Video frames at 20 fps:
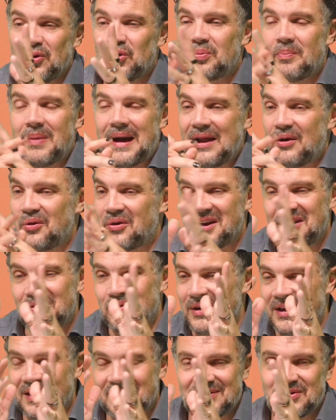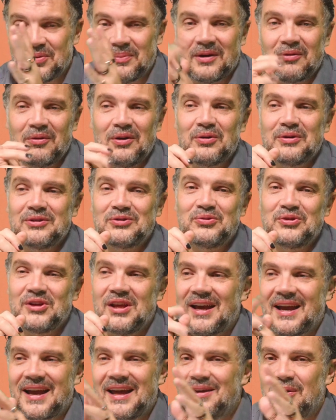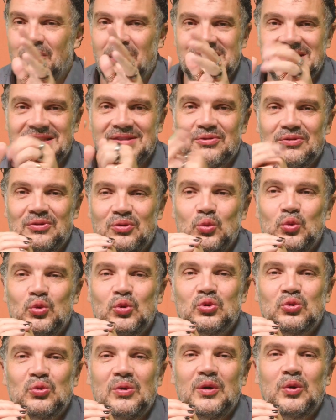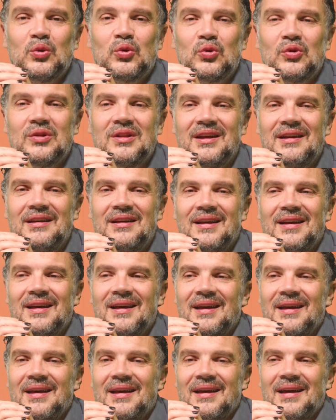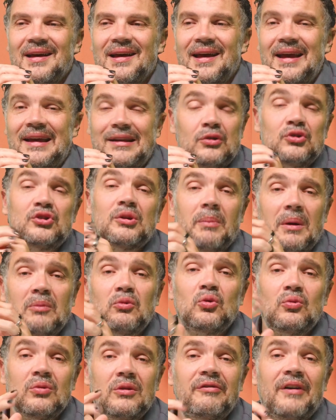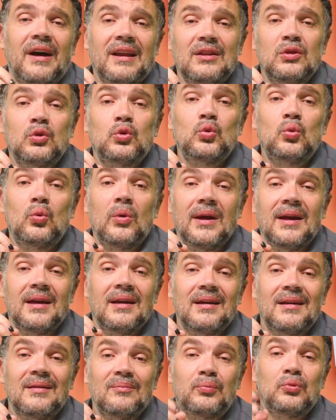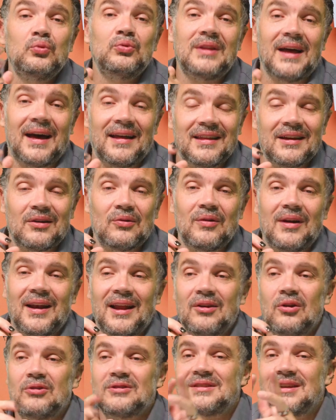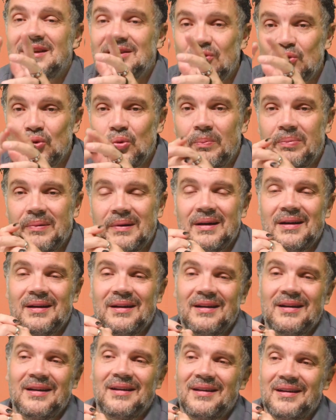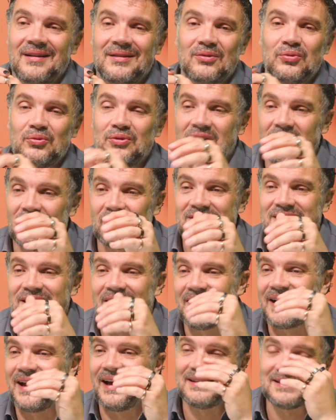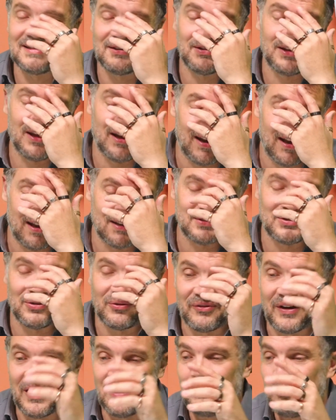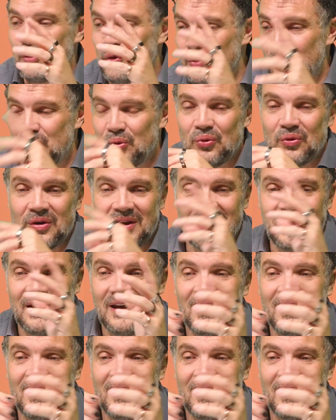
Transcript: urbano credo che insomma, quello che succede accade quasi tutto sulle rotonde. E noi ci abbiamo dovuto fare due puntate con la nostra troupe, eh, mm. tutti i nostri ragazzi, quindi Alessio, Fabio, Iuri,